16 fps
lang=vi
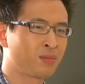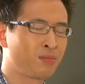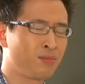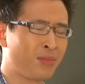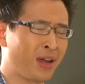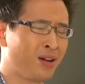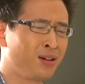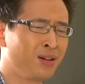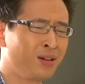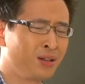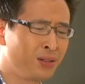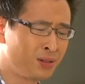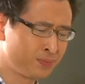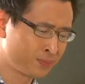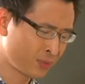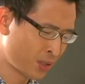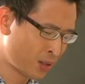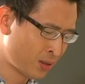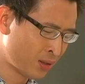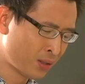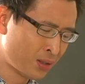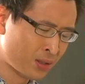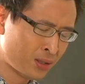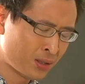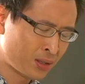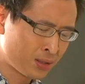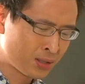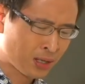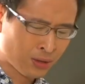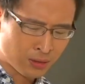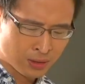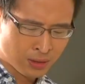Mẹ ơi
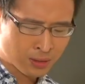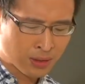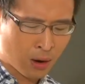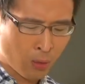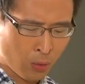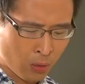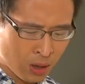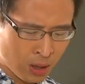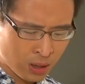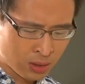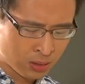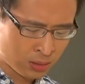Sao không biết đầu quá